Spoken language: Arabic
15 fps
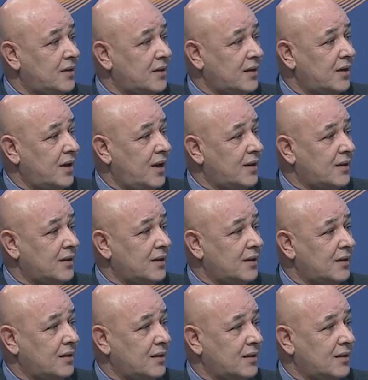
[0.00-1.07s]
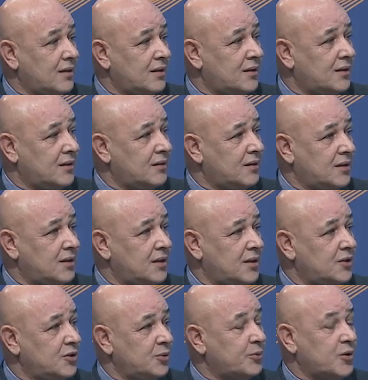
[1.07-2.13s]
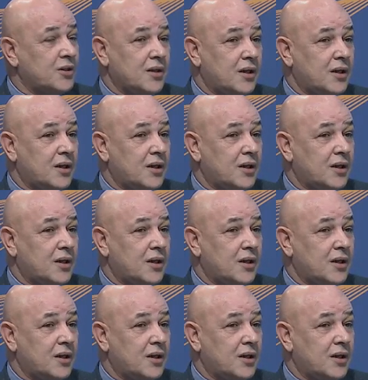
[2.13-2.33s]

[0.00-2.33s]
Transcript: الرياضي يمكن